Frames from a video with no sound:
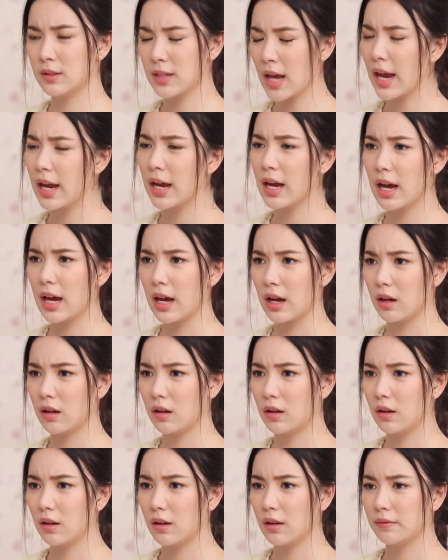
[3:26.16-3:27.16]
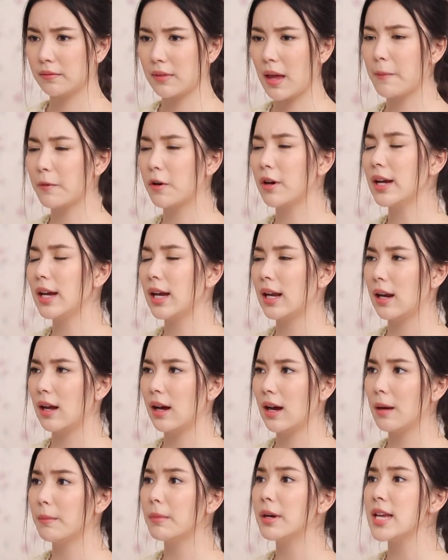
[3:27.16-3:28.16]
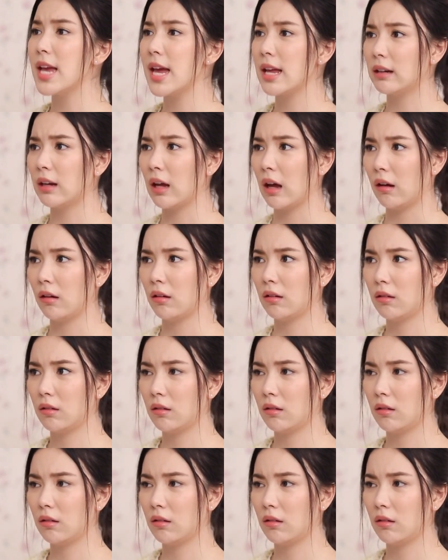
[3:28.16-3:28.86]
ใช่ค่ะ แต้มก็เห็นแล้วค่ะ เมื่อเย็นน่ะ